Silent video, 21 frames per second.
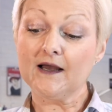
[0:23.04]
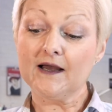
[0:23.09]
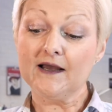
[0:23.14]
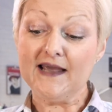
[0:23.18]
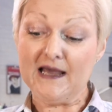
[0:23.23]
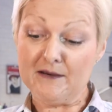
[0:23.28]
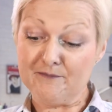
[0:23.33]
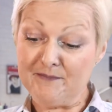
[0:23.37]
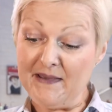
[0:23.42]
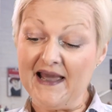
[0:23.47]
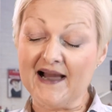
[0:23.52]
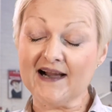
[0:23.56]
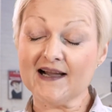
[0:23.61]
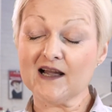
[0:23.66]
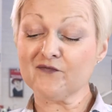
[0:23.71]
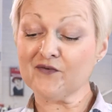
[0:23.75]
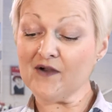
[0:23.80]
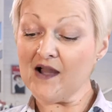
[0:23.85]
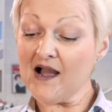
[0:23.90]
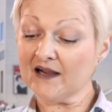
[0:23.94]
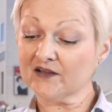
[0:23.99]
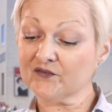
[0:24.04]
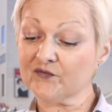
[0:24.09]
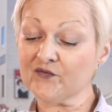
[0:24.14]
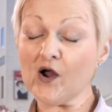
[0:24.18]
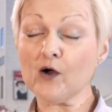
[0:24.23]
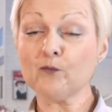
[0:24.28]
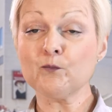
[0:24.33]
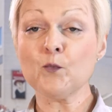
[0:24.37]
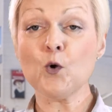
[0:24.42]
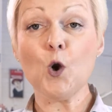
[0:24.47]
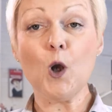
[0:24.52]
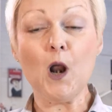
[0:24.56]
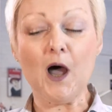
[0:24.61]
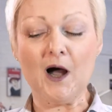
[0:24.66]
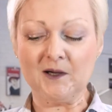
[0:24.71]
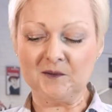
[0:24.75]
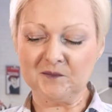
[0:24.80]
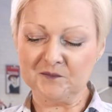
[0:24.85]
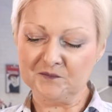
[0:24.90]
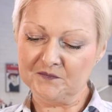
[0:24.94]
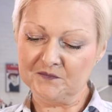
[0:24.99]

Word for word: Herr Berger fragt Frau Müller,